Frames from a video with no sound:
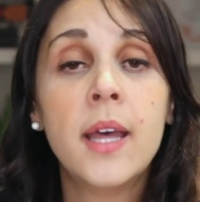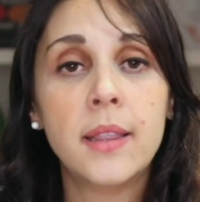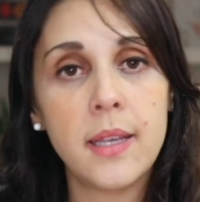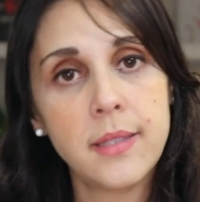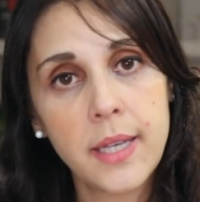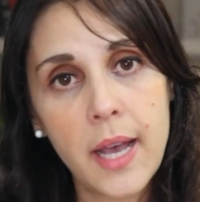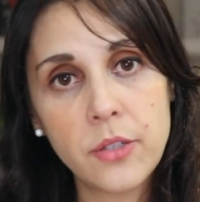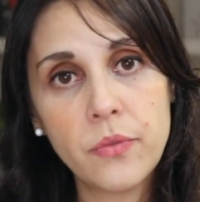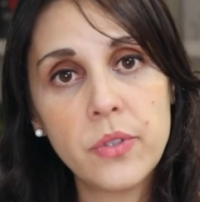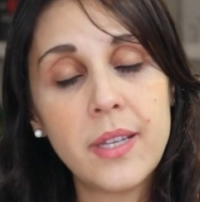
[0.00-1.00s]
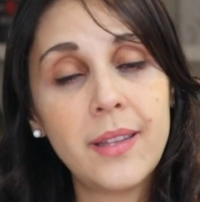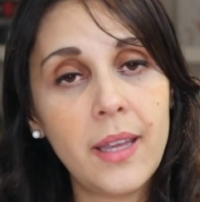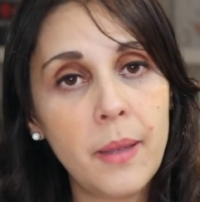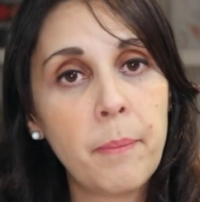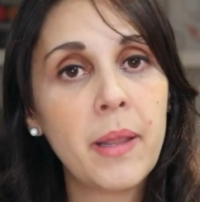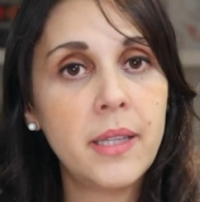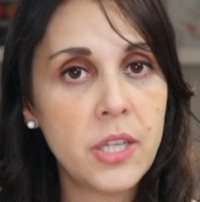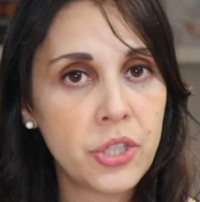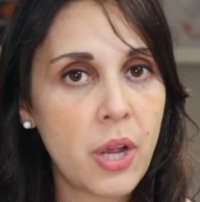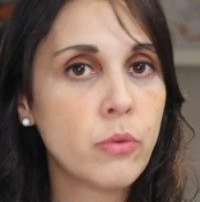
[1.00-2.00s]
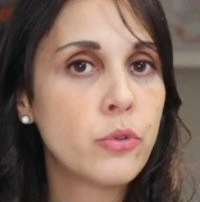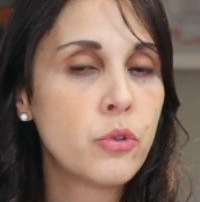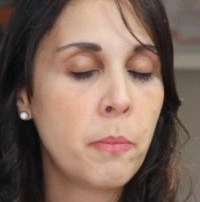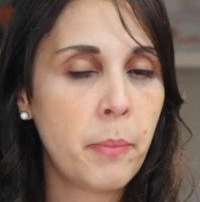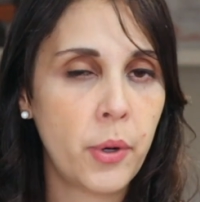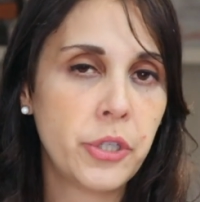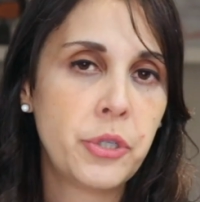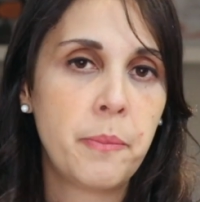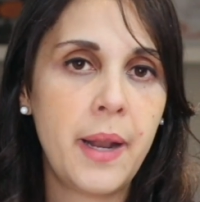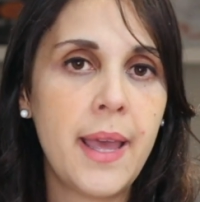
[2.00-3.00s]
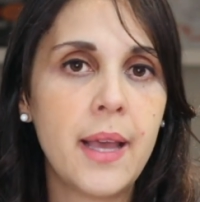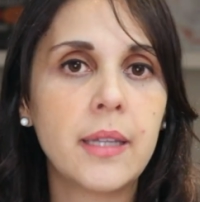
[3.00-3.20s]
Nesse caso, você tem que planejar um suporte para ela.